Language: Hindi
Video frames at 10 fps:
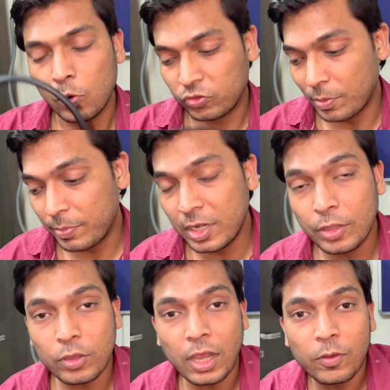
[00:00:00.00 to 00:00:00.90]
उस कंपनी ने
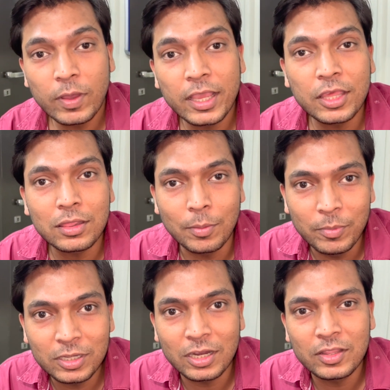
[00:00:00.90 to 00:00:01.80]
तो कहा हुआ है कि
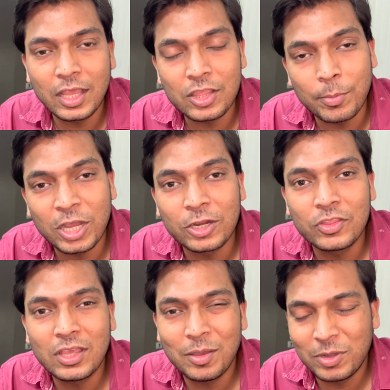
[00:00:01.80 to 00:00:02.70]
सबमिट कर दिया है जमा कर
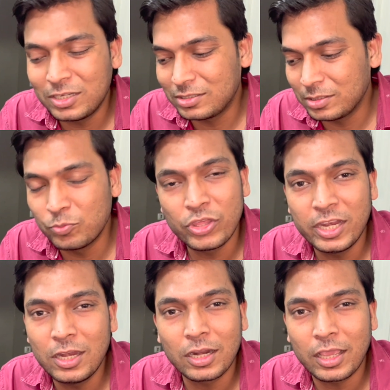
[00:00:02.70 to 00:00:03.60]
दिया है बट मुझे
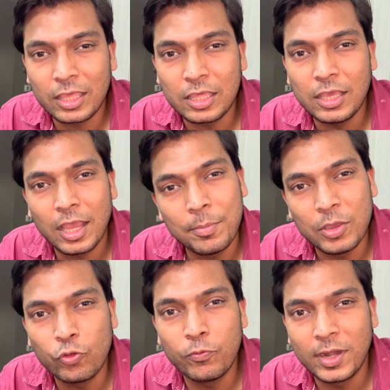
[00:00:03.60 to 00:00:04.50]
नहीं लग रहा कि किया है
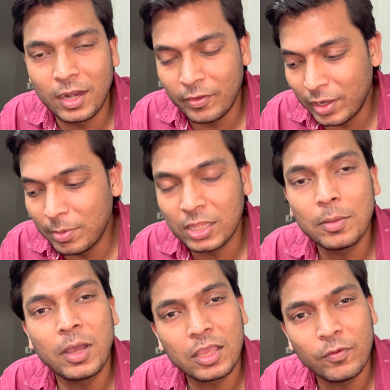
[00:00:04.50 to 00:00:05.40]
बेवकूफ बनाने वाली बात है
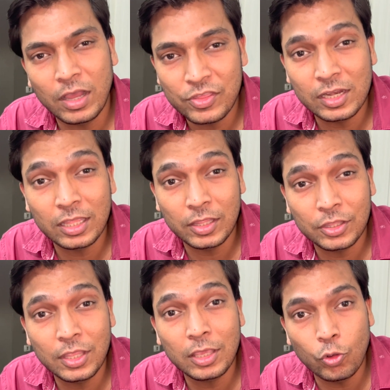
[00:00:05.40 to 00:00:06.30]
बाकी वहां चल के
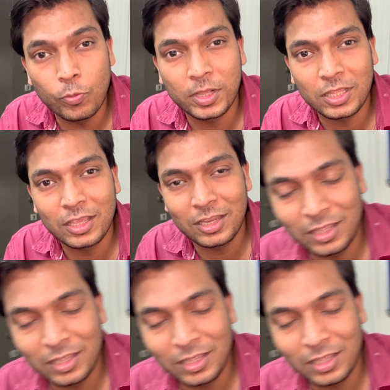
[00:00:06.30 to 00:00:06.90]
देखते हैं कि हो पाता है कि